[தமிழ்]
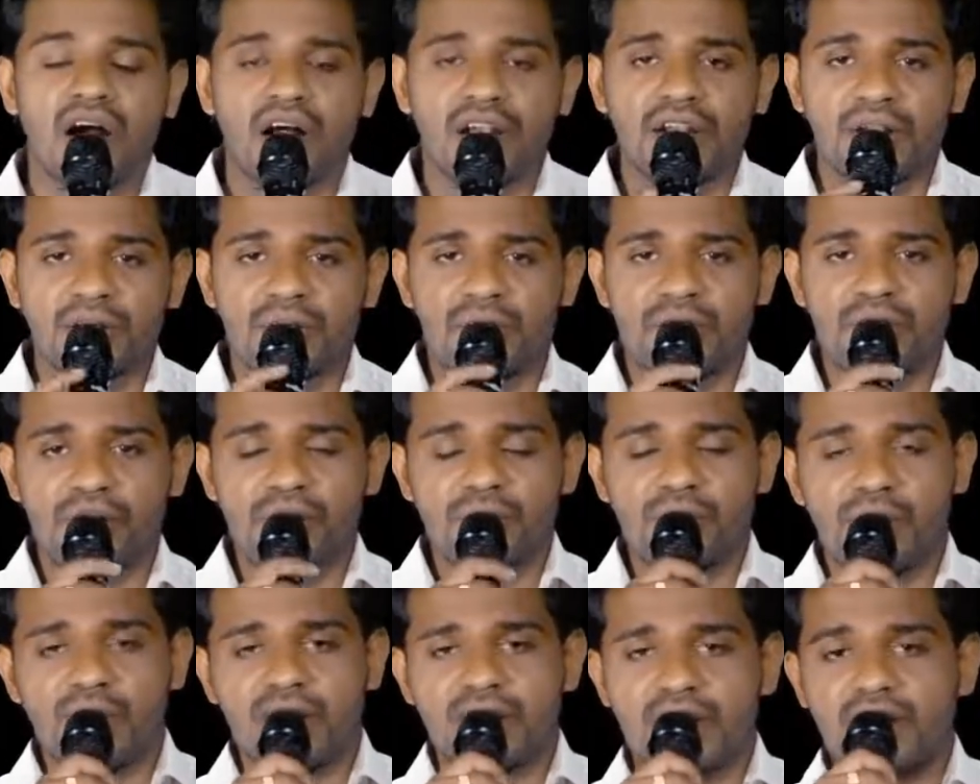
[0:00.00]
ஆண்டவர்
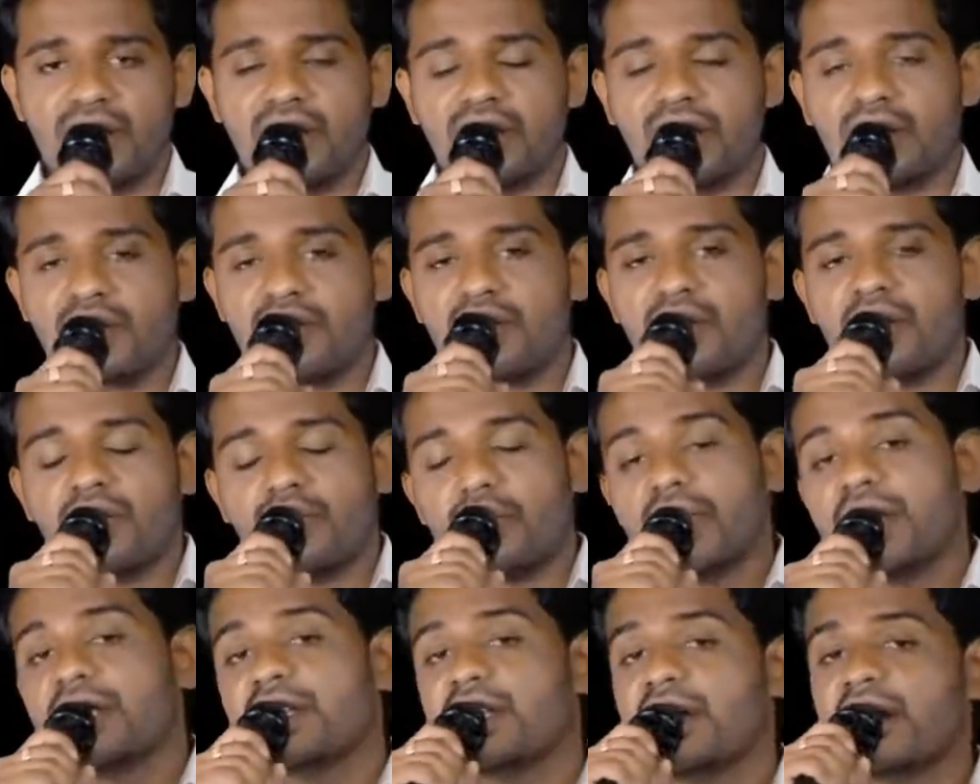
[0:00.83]
எதிர்பார்க்கிறார்
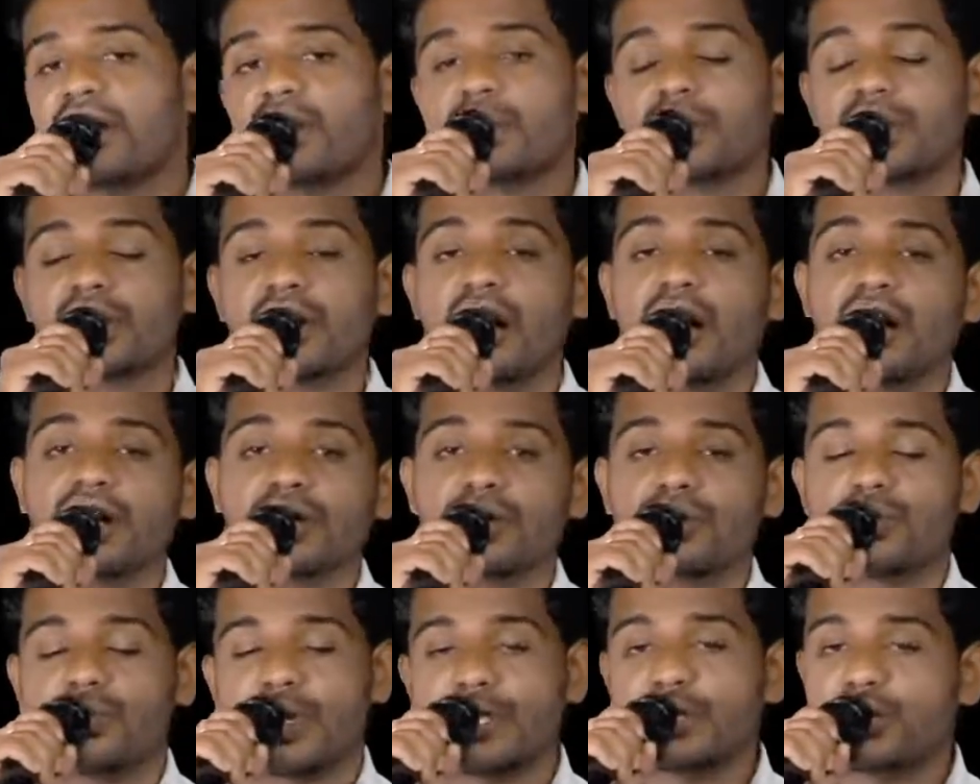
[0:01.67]
வேதாகமத்தில்
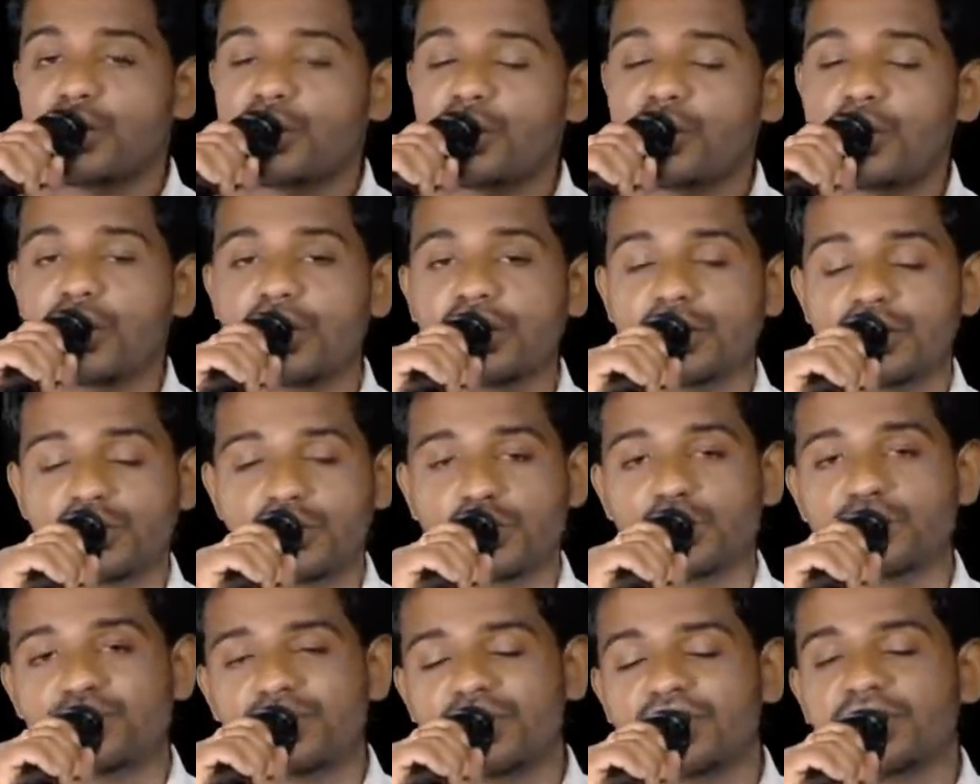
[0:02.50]
ஆண்டவர் மத்தையோ எழுதின
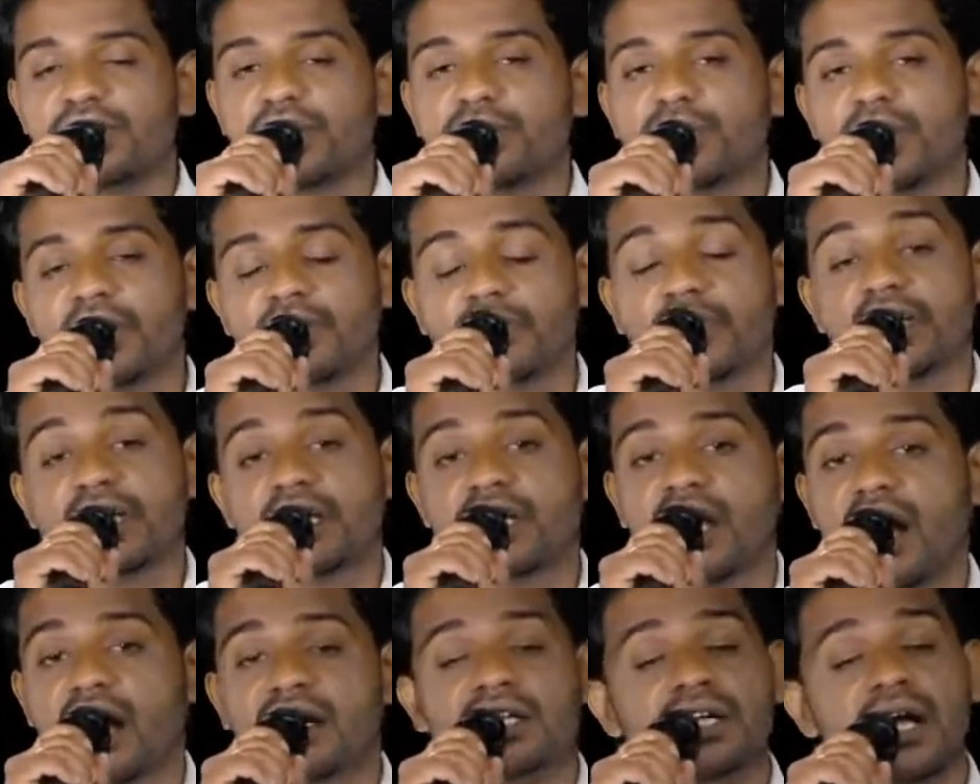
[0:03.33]
சுவிசேஷம்
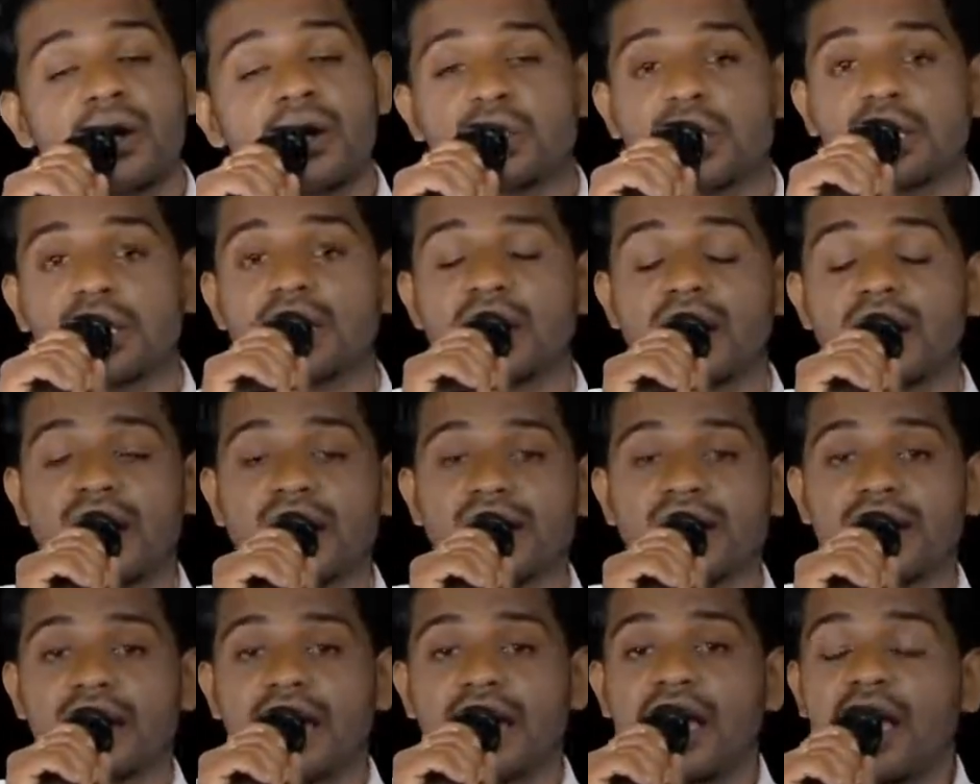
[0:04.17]
இருபத்தி நான்காவது
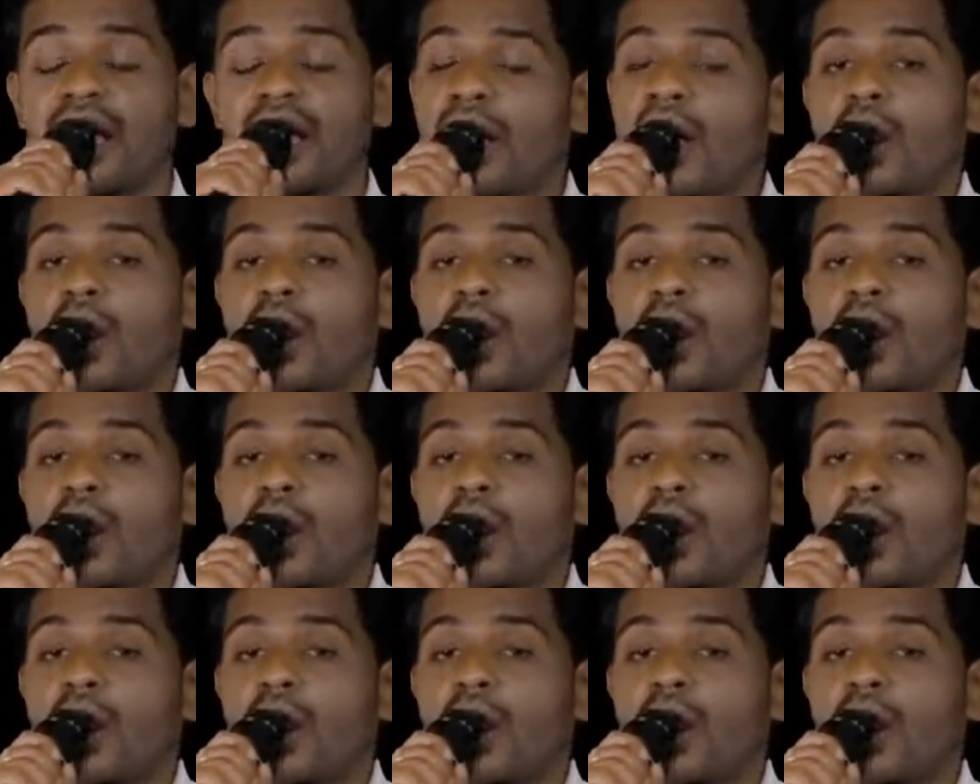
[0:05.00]
அதிகாரத்தில்